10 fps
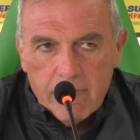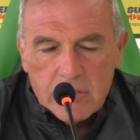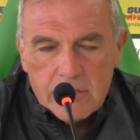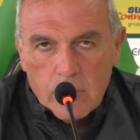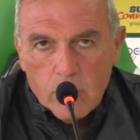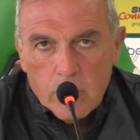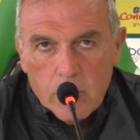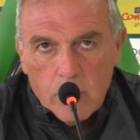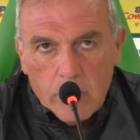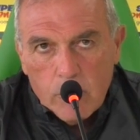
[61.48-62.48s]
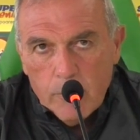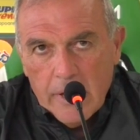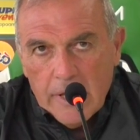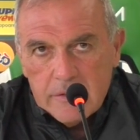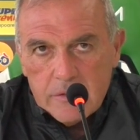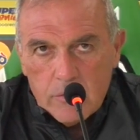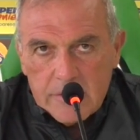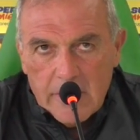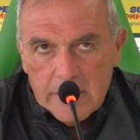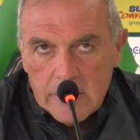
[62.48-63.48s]
invece sono recuperati e sono
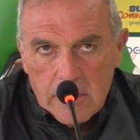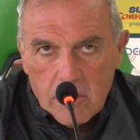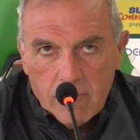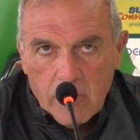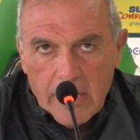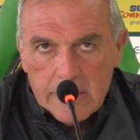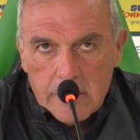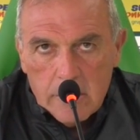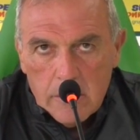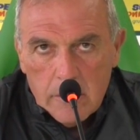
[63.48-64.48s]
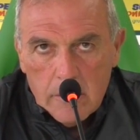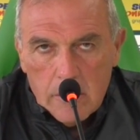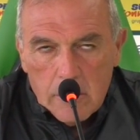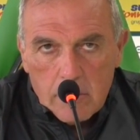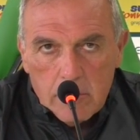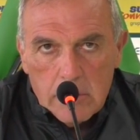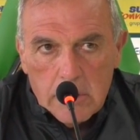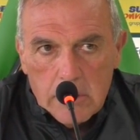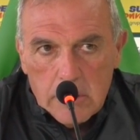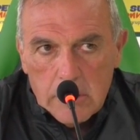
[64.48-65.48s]
stati convocati,
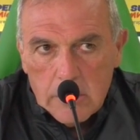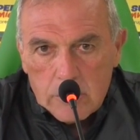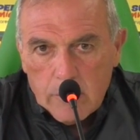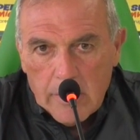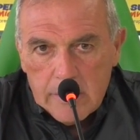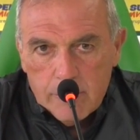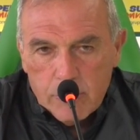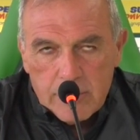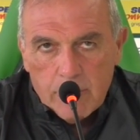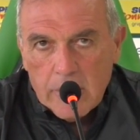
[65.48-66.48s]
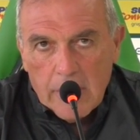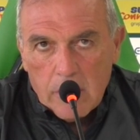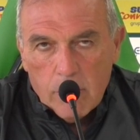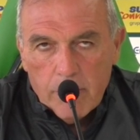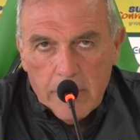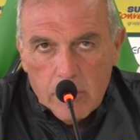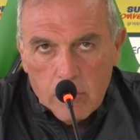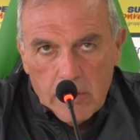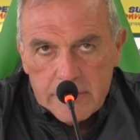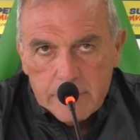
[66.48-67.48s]
quindi la squadra possiamo dire al completo
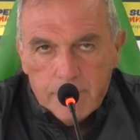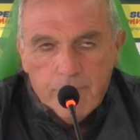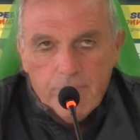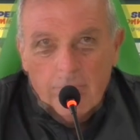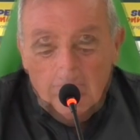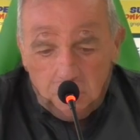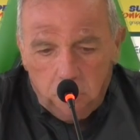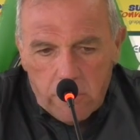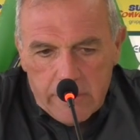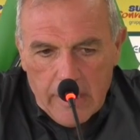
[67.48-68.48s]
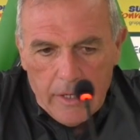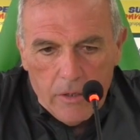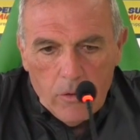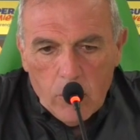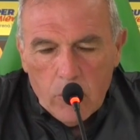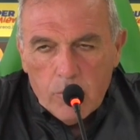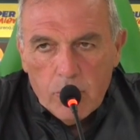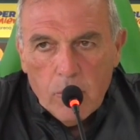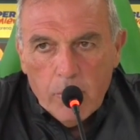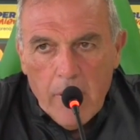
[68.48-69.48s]
quasi ascolta, noi
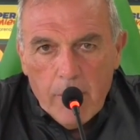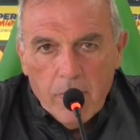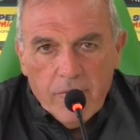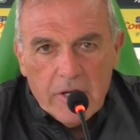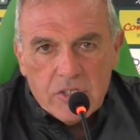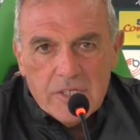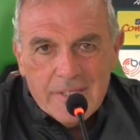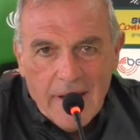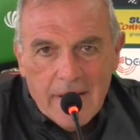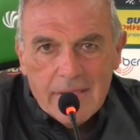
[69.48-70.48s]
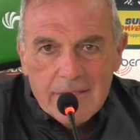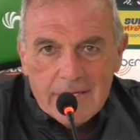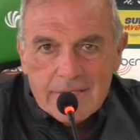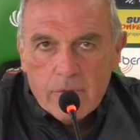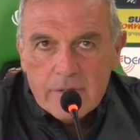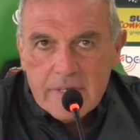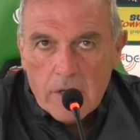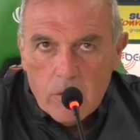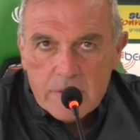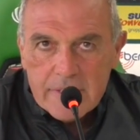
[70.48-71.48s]
non dobbiamo farci entrare in testa queste
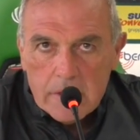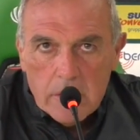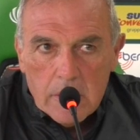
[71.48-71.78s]
cose,